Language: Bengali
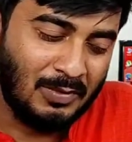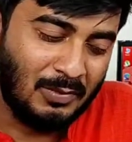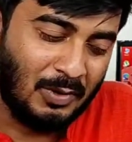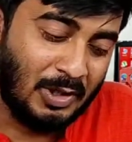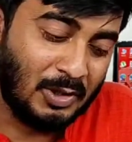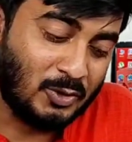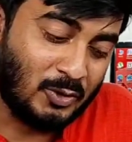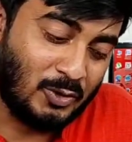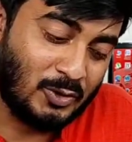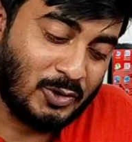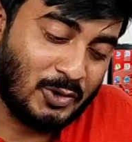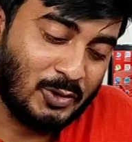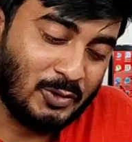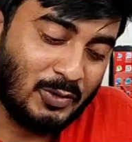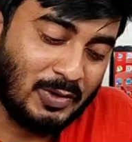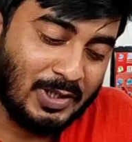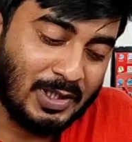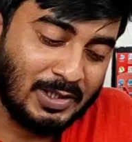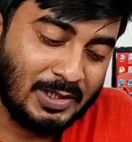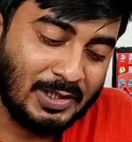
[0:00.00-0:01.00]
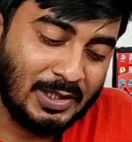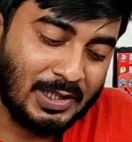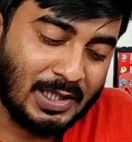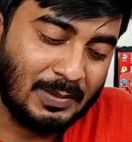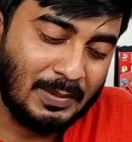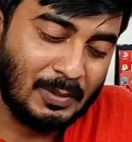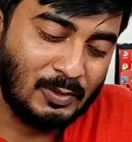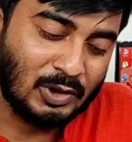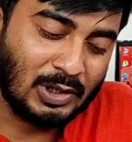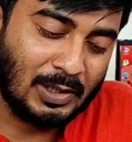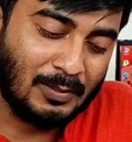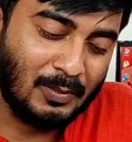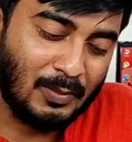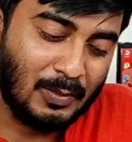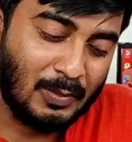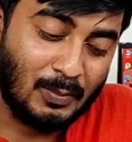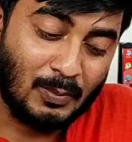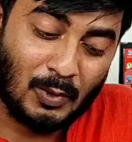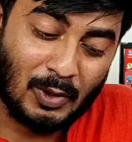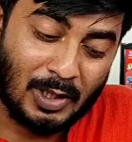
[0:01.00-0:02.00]
ফলে সংস্কৃত ইংরাজি শিক্ষার
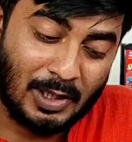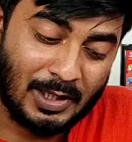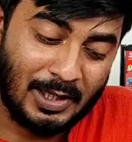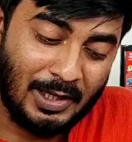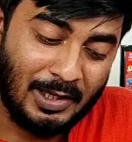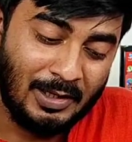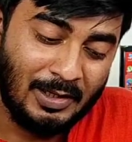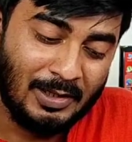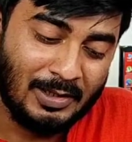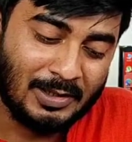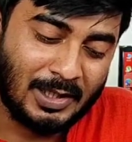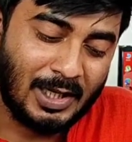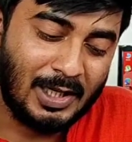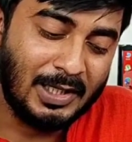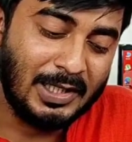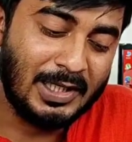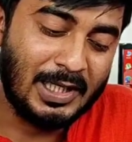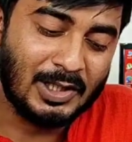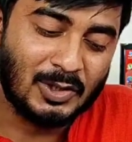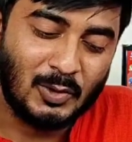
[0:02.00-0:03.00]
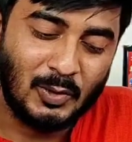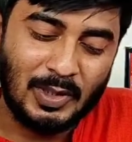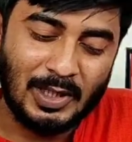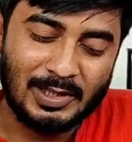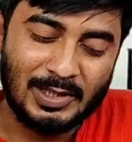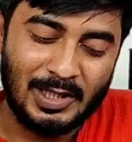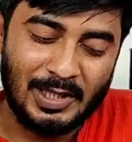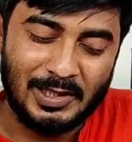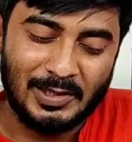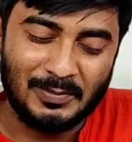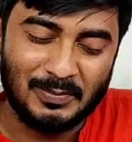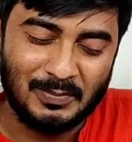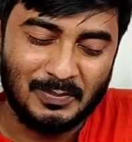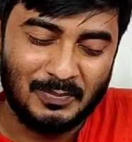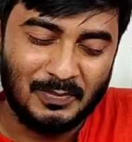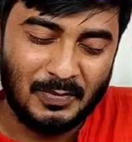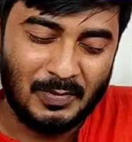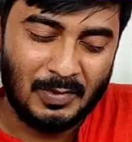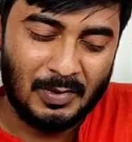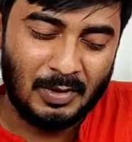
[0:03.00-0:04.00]
ব্যবস্থাপনাকে তারা নিকেশ করিয়াছিলেন
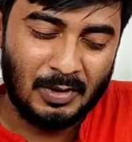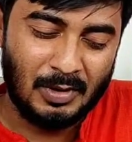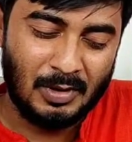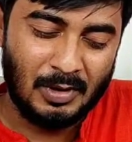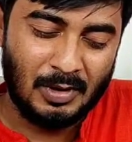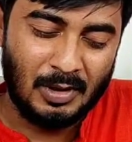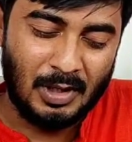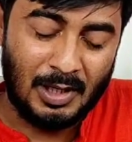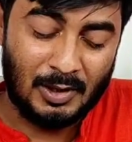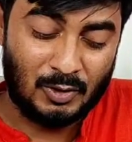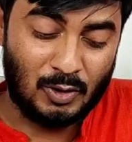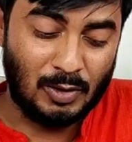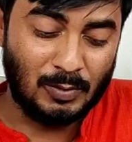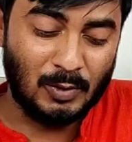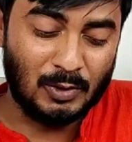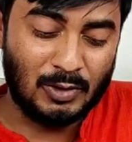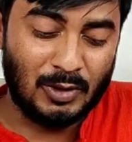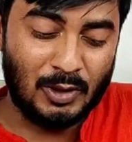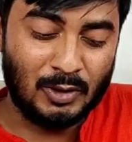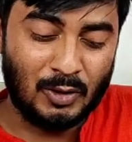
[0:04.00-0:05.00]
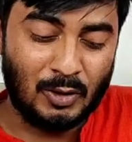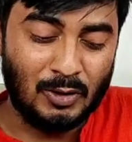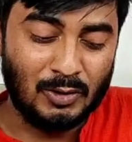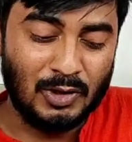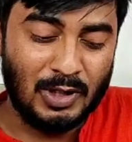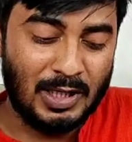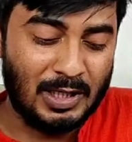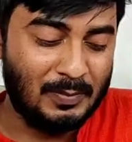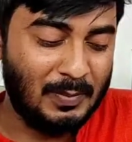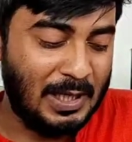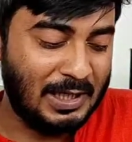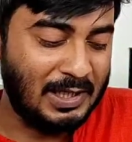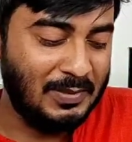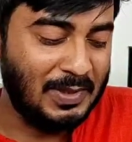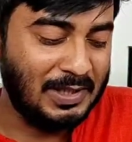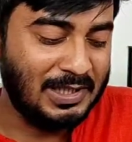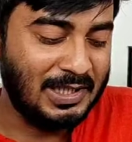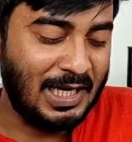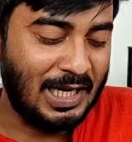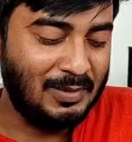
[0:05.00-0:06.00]
আর সর্বস্তরে সহজে এক
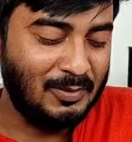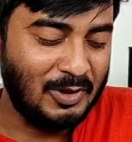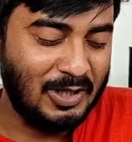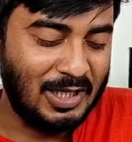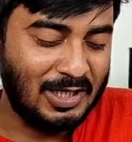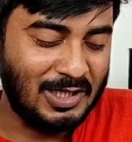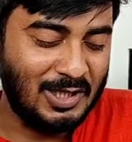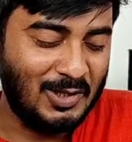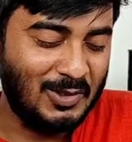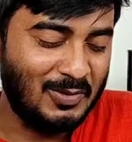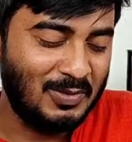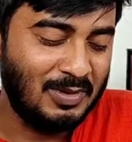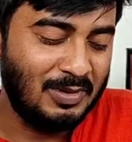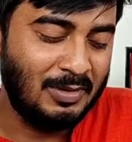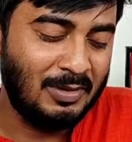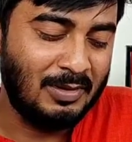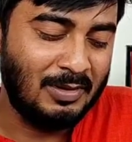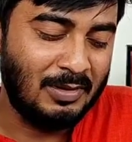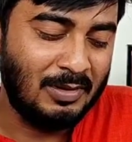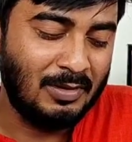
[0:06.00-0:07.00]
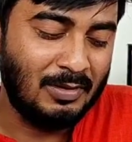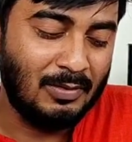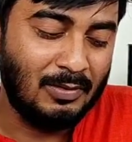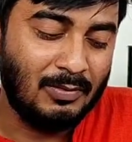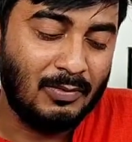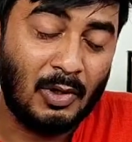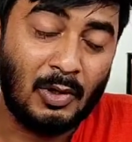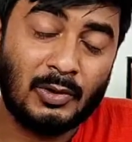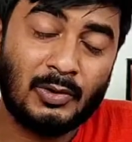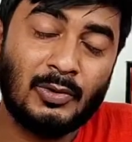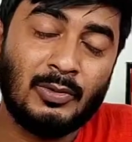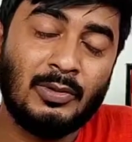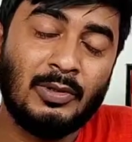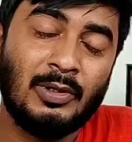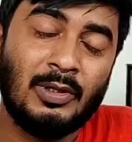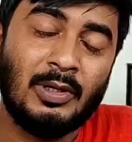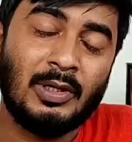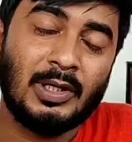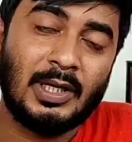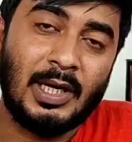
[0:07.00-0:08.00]
ফাঁকিবাজি কায়েম হইয়াছিল ফলত
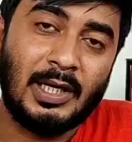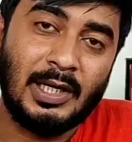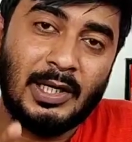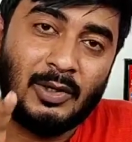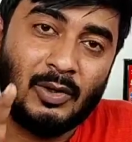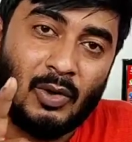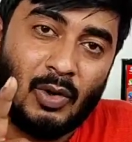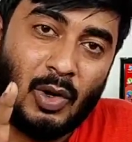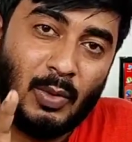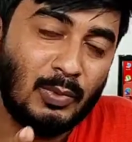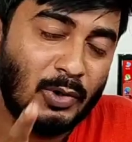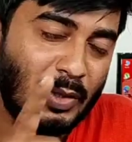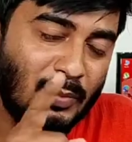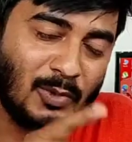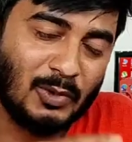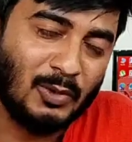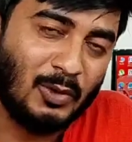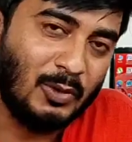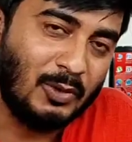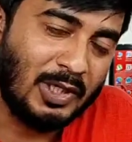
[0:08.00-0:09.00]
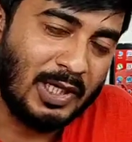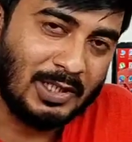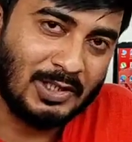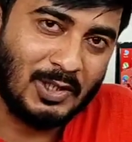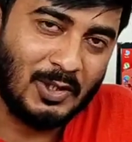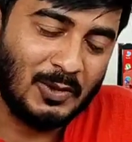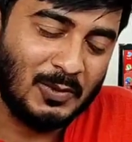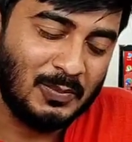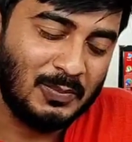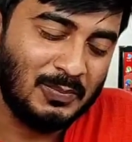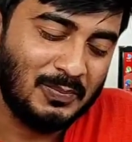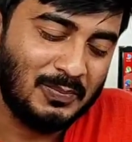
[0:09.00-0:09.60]
জ্ঞানের অবনমন ঘটিয়াছিল